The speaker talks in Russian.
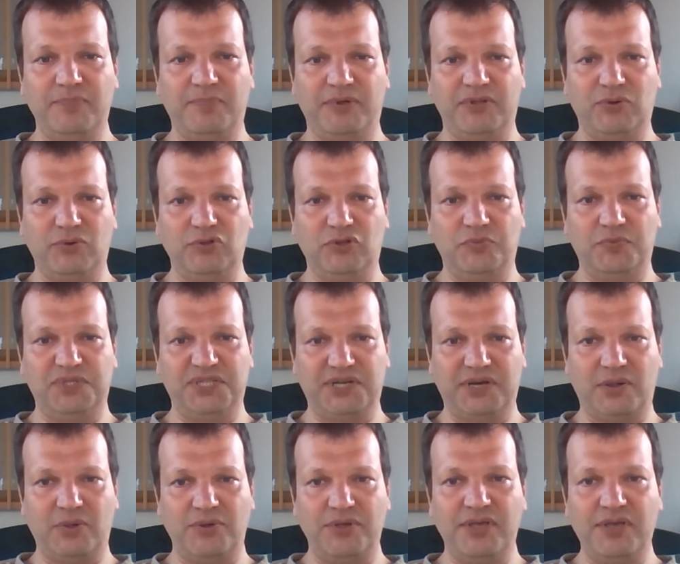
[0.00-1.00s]
подхода к
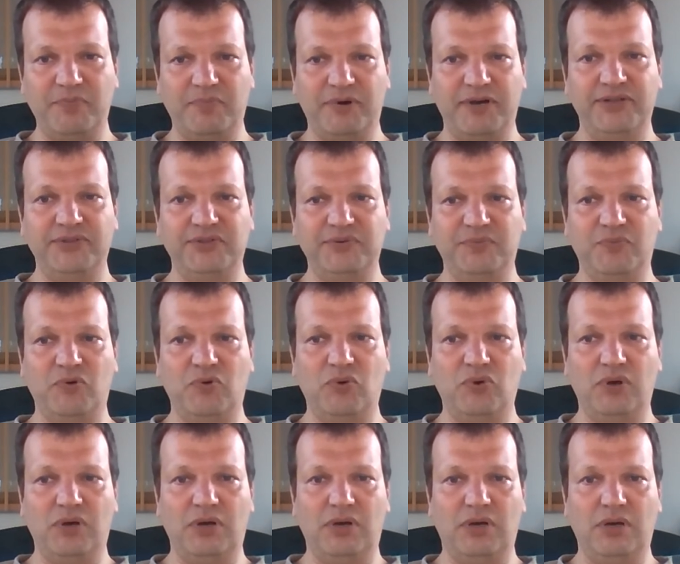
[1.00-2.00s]
психологии,
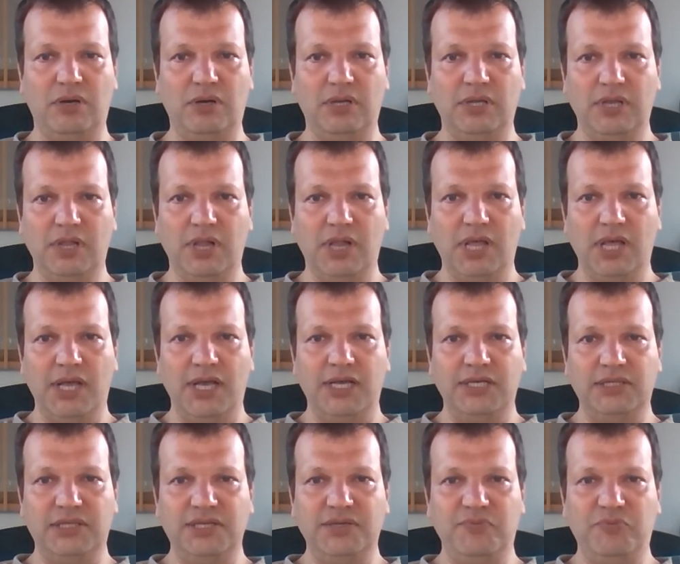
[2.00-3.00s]
поэтому а,
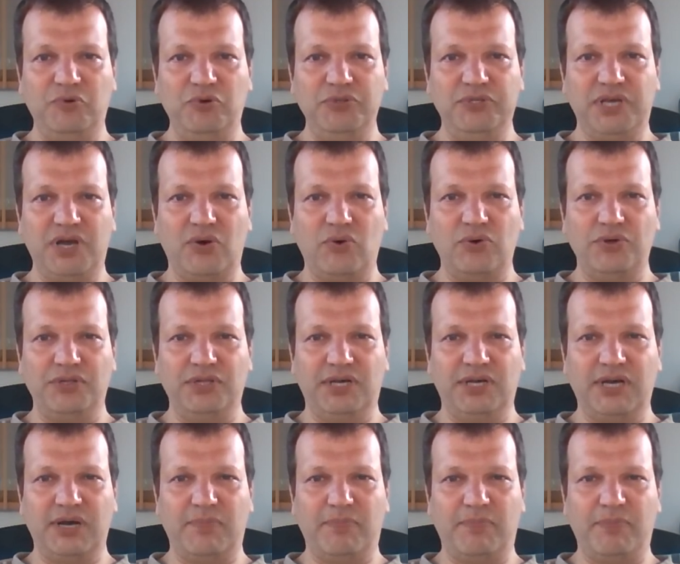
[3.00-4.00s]
это не будет какое-то
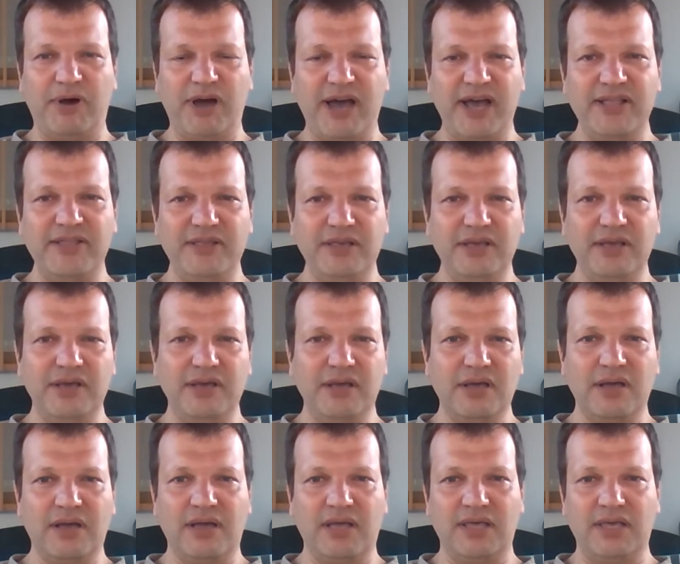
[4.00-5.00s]

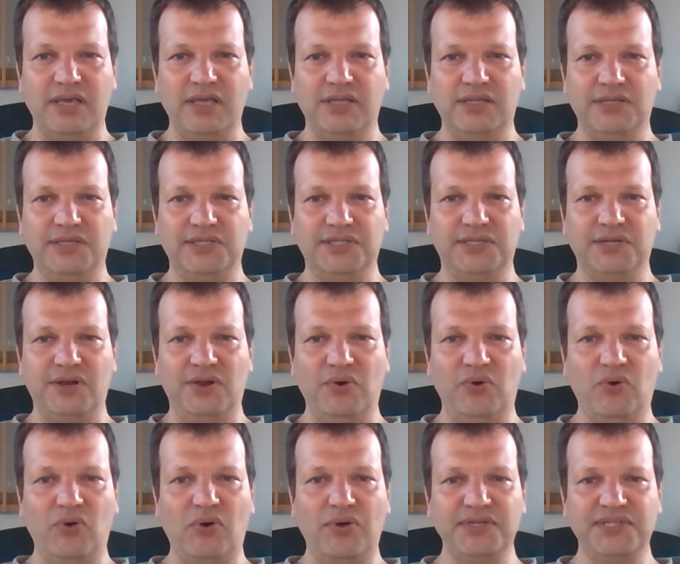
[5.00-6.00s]
копание, какие-то
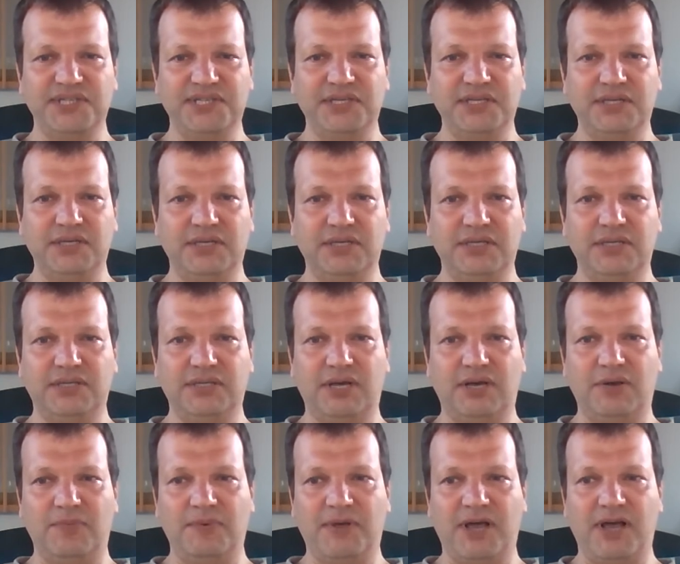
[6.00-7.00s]
слезы,
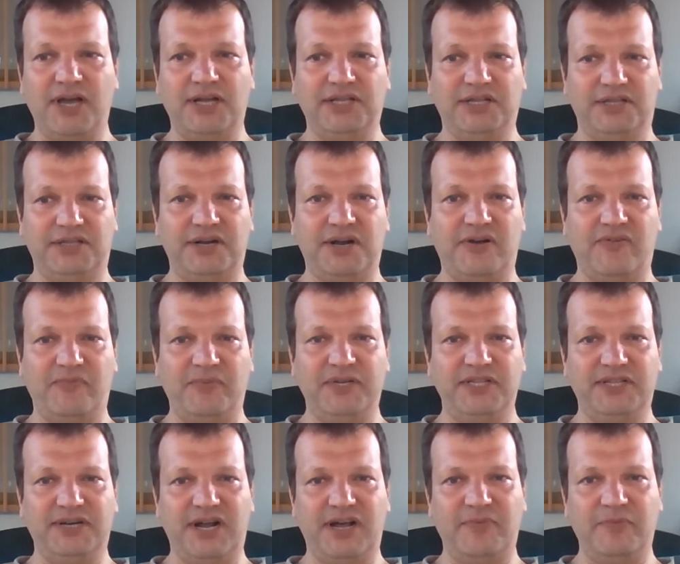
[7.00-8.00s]
там какая-то травма и
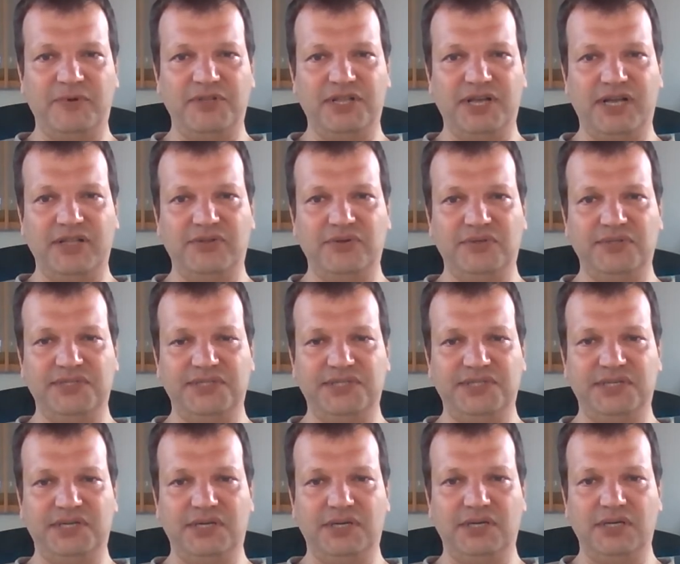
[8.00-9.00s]
драма, да, то есть
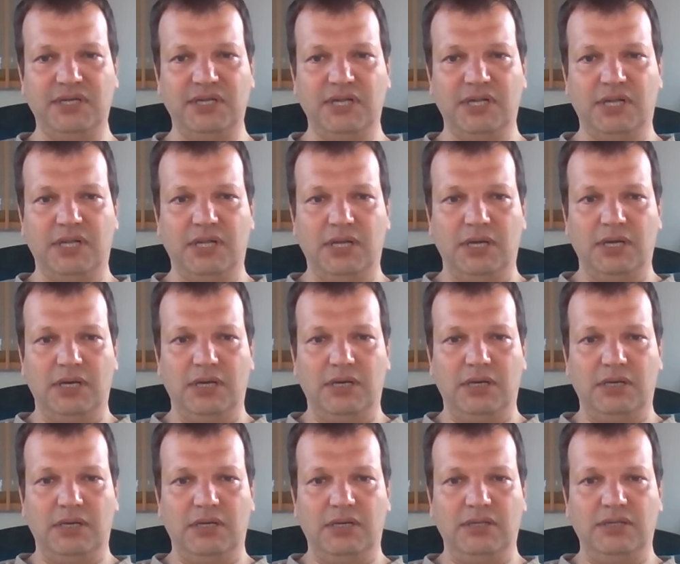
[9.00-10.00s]
а,
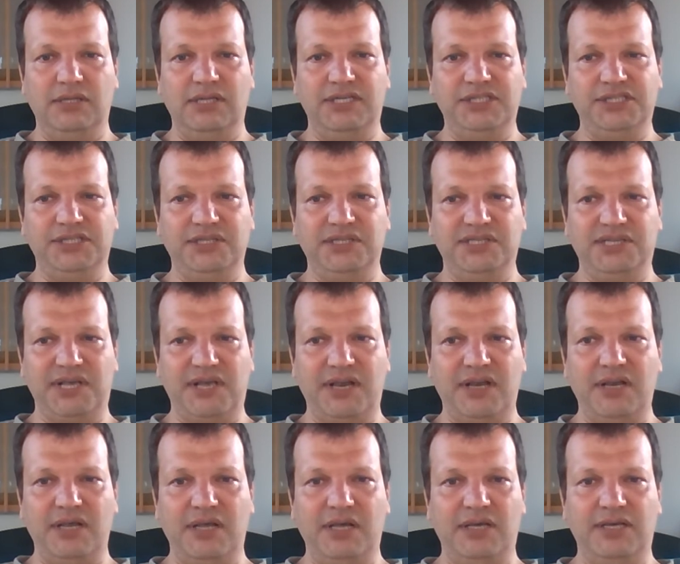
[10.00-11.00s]
а, наша
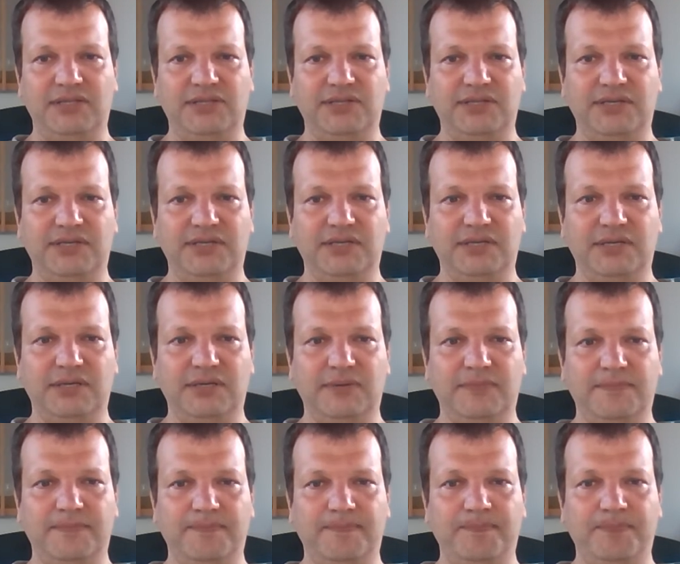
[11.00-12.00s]
цель это
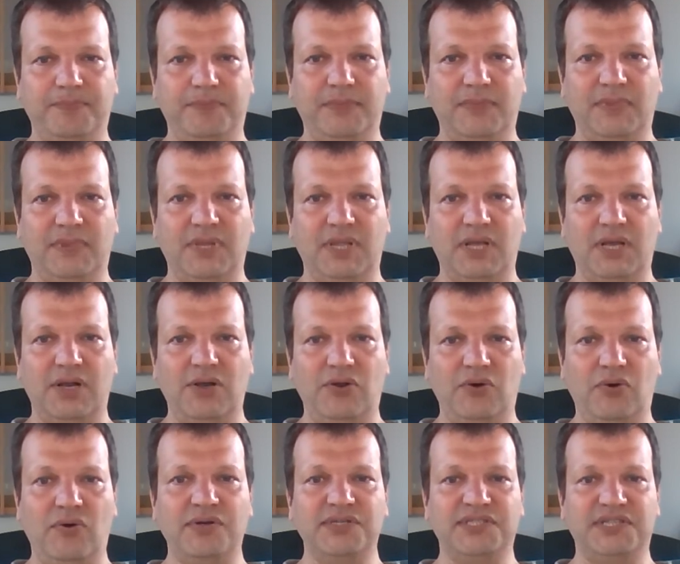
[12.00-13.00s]
м,
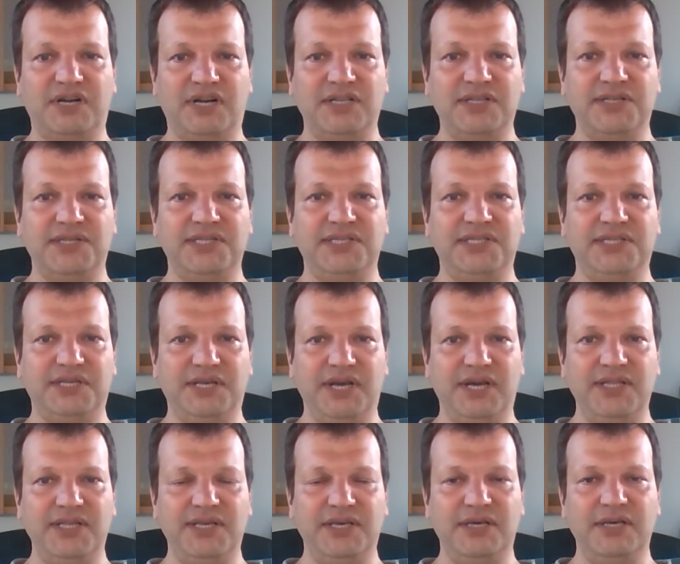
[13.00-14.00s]
легкость, радость,
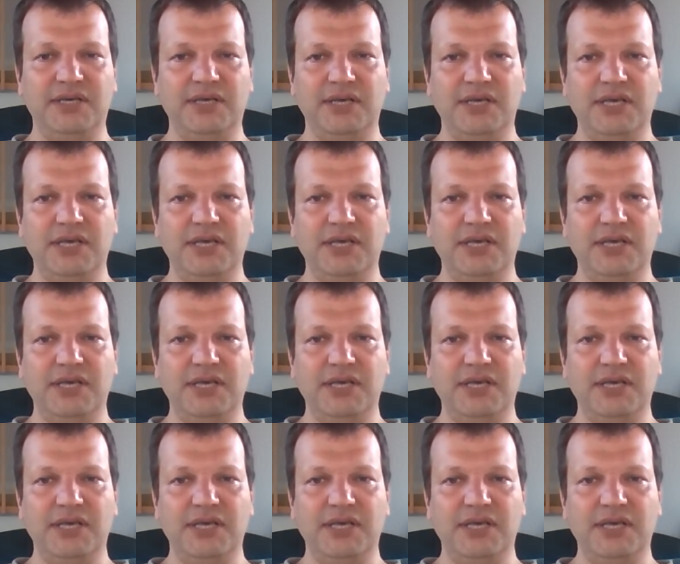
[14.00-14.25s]
сияние